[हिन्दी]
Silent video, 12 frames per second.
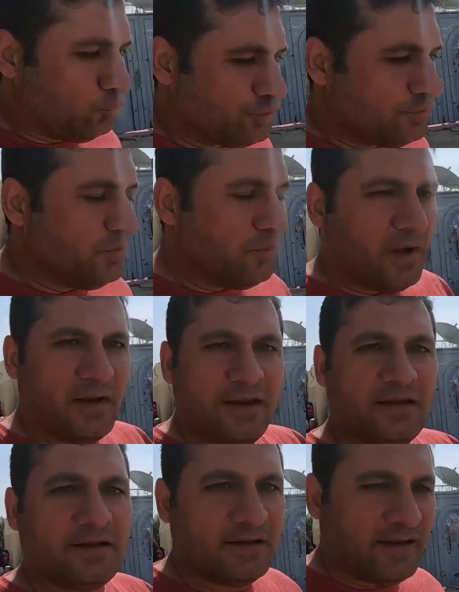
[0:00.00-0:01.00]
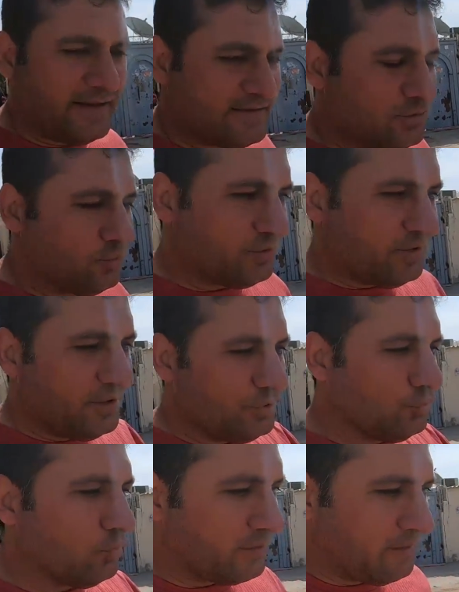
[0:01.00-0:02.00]
कुछ ममालिक ऐसे होते हैं
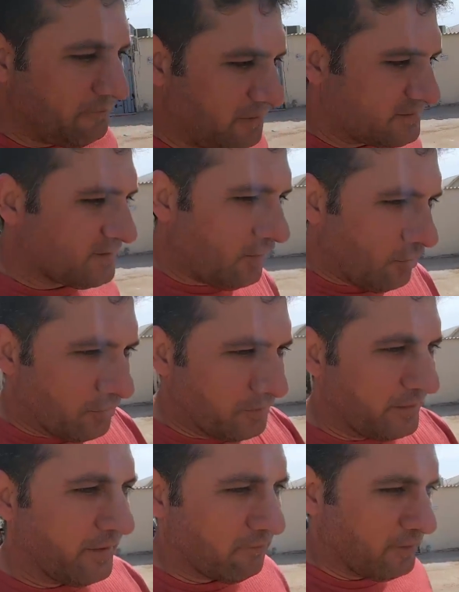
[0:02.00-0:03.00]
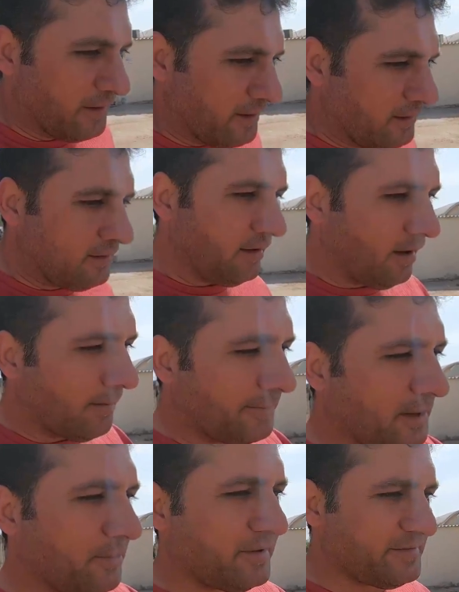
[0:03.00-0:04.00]
जो कि वीज़ा ऑन अरावल हैं
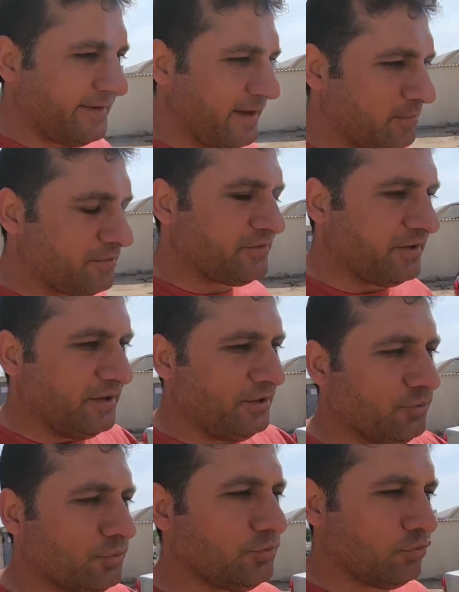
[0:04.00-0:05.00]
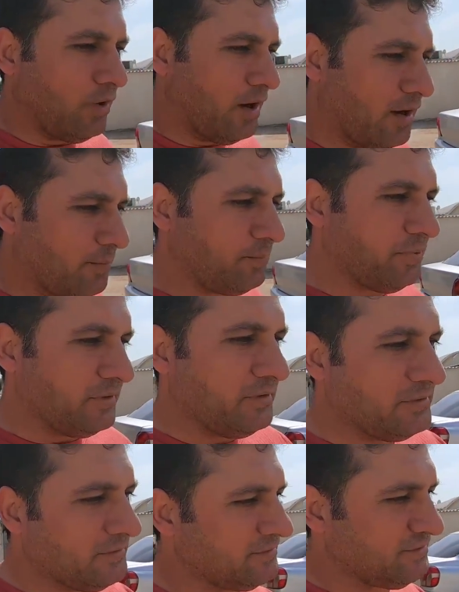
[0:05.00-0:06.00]
आपके पास एमरस आई हो तो आप
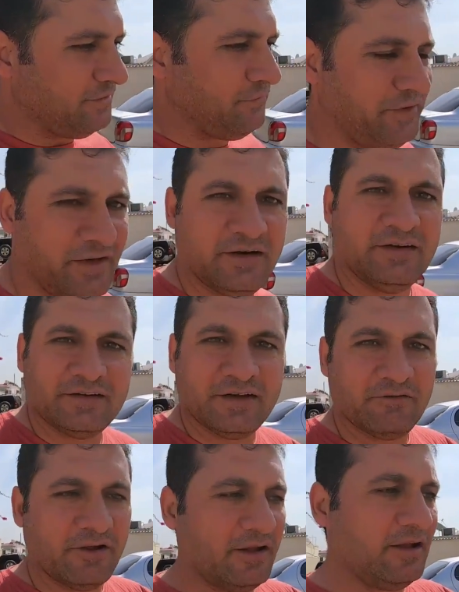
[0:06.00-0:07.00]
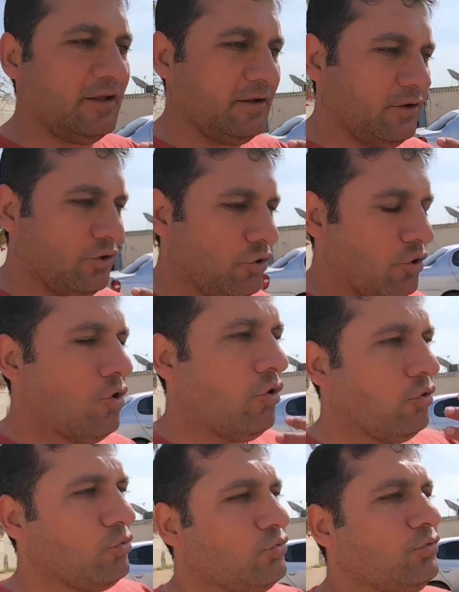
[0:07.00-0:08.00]
सिर्फ टिकट करवाएंगे
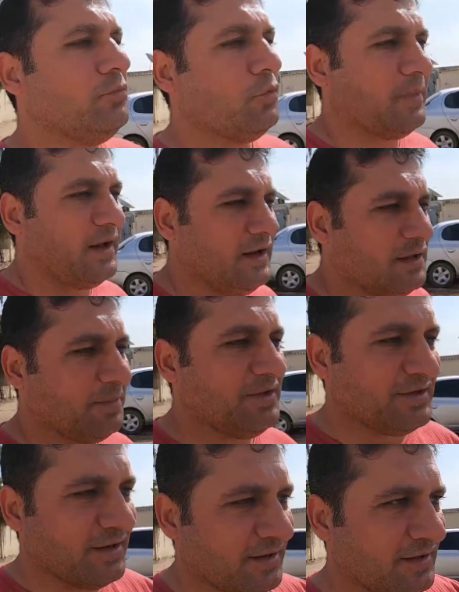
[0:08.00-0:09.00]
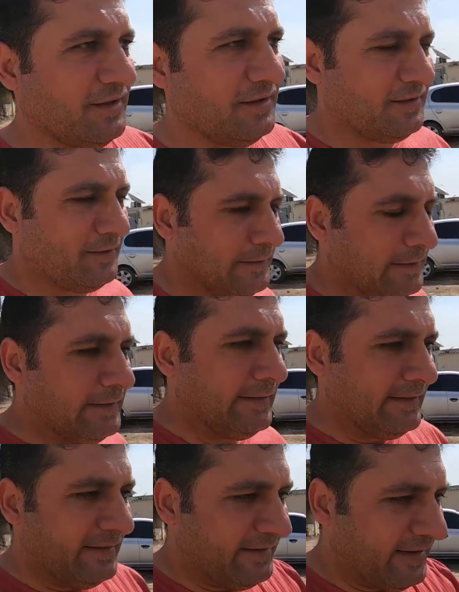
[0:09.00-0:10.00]
और उन ममालिक में जा के
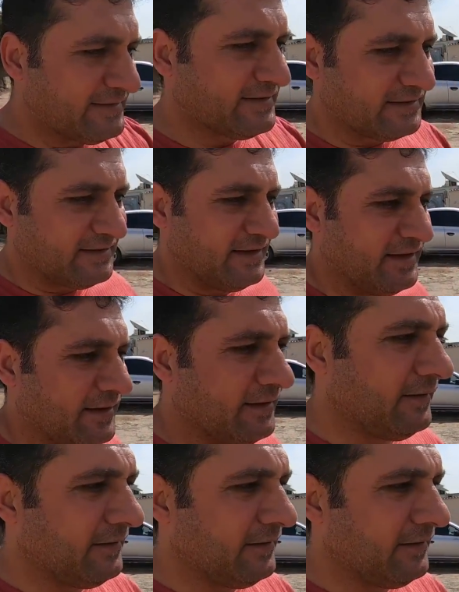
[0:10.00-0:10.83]
रह सकते हैं